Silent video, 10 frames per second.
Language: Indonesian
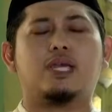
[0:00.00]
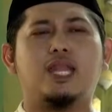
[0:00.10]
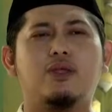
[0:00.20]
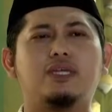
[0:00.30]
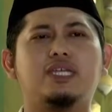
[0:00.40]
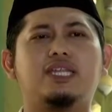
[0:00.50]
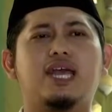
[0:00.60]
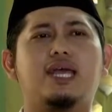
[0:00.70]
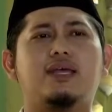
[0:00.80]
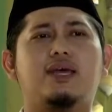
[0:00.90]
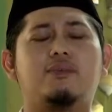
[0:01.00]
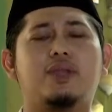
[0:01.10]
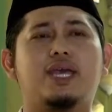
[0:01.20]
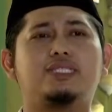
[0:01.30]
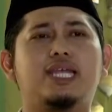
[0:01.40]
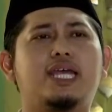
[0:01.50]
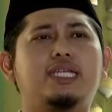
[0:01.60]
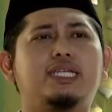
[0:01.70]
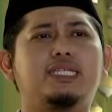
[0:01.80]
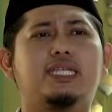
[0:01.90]
Kalau kita
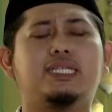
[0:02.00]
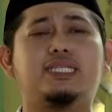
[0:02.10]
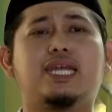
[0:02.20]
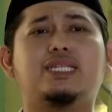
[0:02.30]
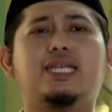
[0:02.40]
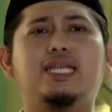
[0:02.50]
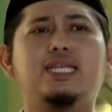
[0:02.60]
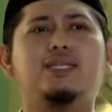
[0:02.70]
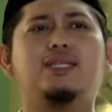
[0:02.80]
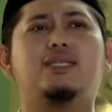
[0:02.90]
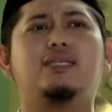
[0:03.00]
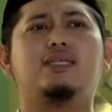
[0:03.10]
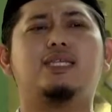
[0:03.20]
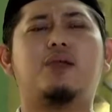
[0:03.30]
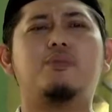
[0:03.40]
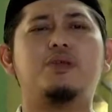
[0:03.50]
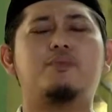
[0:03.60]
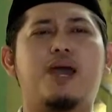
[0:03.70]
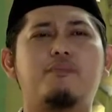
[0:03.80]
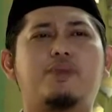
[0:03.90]
pelajari dan kita teliti yang
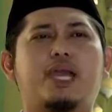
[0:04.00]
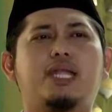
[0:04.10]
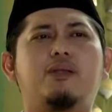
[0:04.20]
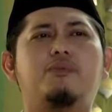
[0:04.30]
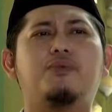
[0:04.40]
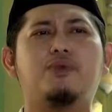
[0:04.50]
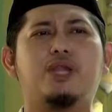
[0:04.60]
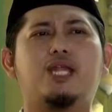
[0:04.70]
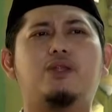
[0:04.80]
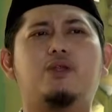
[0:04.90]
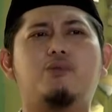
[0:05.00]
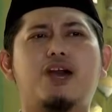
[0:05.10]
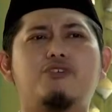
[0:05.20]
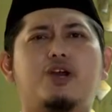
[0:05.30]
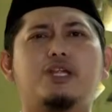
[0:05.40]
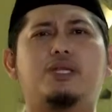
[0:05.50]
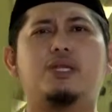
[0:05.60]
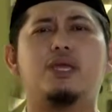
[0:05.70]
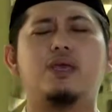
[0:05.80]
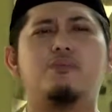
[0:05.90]
menyebabkan bulan Ramadan
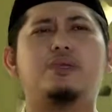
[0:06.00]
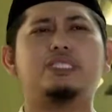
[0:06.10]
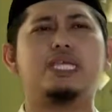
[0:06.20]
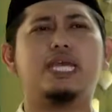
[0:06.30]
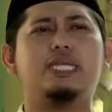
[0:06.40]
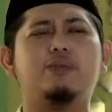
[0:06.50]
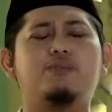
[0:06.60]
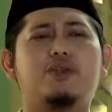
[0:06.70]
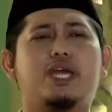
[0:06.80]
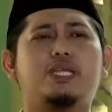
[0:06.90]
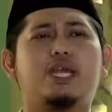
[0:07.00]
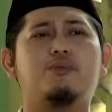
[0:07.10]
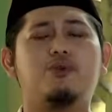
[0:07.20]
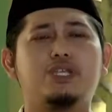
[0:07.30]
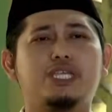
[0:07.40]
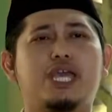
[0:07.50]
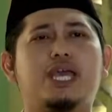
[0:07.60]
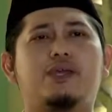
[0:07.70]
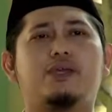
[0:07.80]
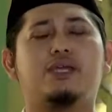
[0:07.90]
menjadi bulan yang
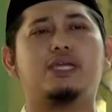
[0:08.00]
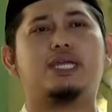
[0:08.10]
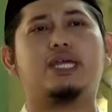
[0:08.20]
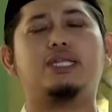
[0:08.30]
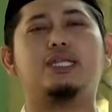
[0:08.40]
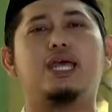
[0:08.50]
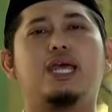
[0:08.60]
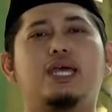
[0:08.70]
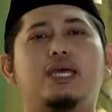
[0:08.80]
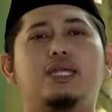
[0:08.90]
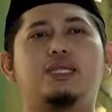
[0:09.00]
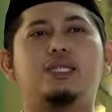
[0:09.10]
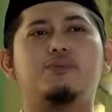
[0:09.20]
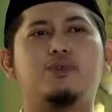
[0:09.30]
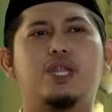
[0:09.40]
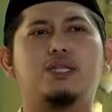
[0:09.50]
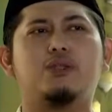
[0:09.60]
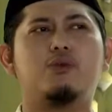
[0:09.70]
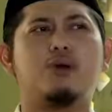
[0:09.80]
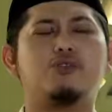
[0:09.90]
mulia karena di bulan
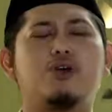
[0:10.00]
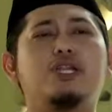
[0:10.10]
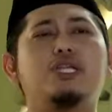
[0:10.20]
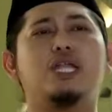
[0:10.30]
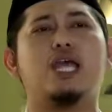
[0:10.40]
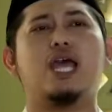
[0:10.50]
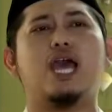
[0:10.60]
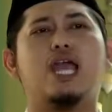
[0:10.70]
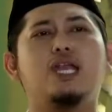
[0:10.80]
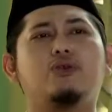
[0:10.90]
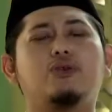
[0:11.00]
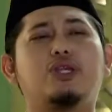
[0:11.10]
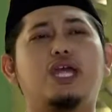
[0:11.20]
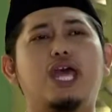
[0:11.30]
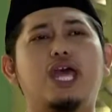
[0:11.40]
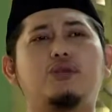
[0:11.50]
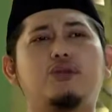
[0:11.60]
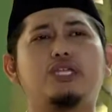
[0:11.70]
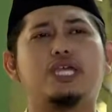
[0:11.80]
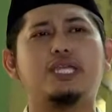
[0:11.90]
Ramadan
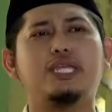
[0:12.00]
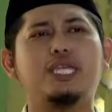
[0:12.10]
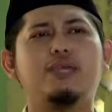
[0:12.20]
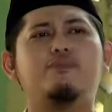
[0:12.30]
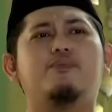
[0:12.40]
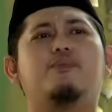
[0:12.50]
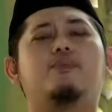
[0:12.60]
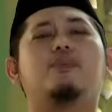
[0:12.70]
Al-Qur'anul Karim